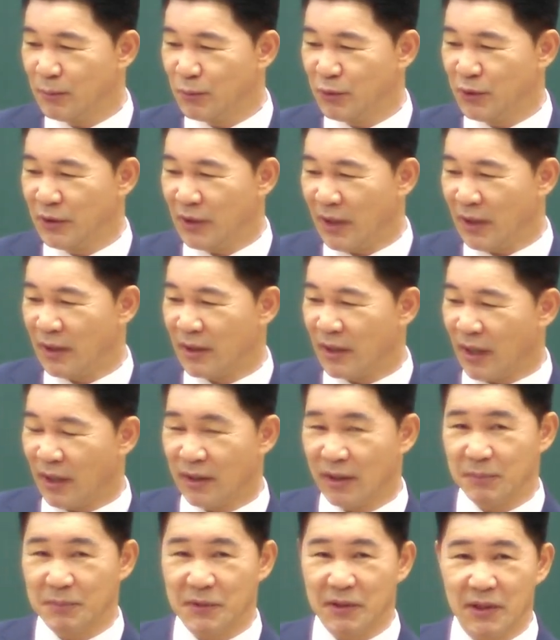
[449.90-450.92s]
분이 안
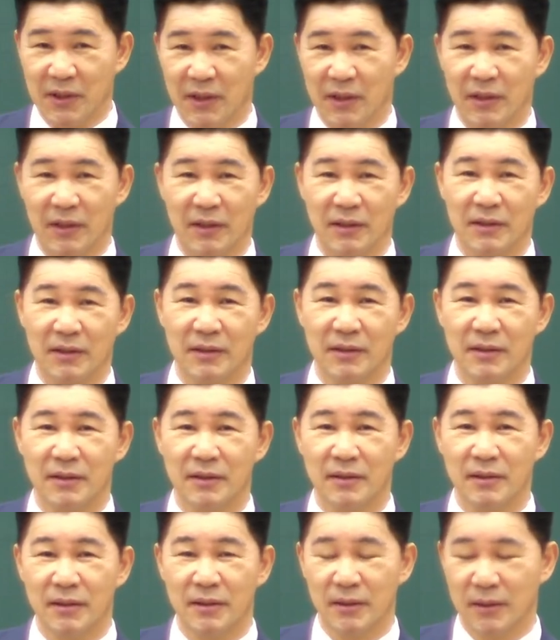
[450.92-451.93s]
그럽니까?
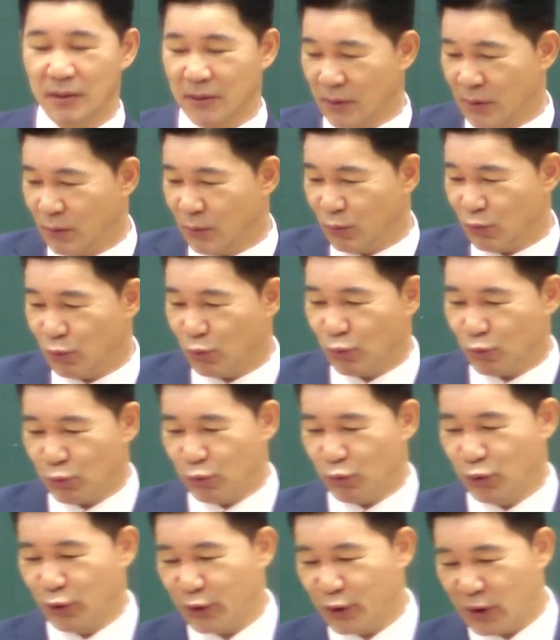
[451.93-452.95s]
有人不说了吗?
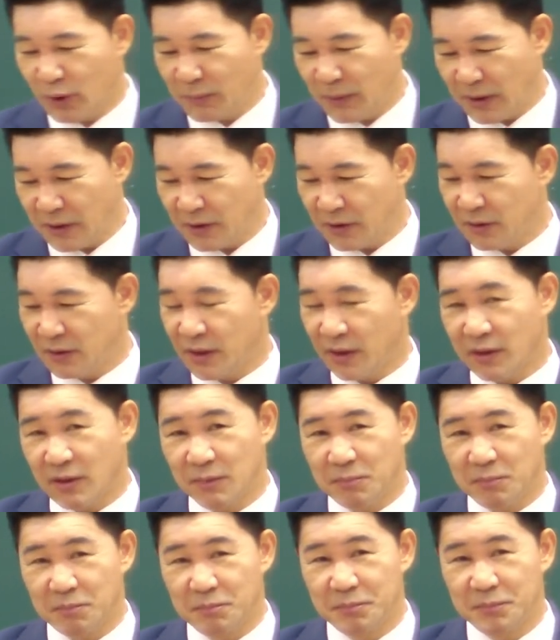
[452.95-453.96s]
우유를 마시는데
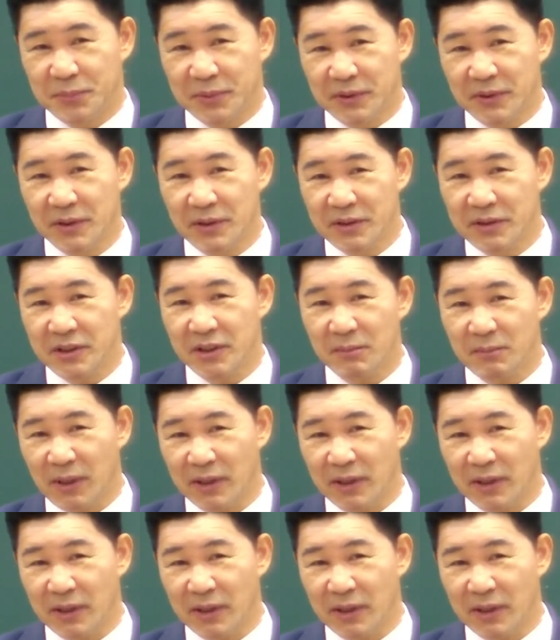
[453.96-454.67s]
그 벌침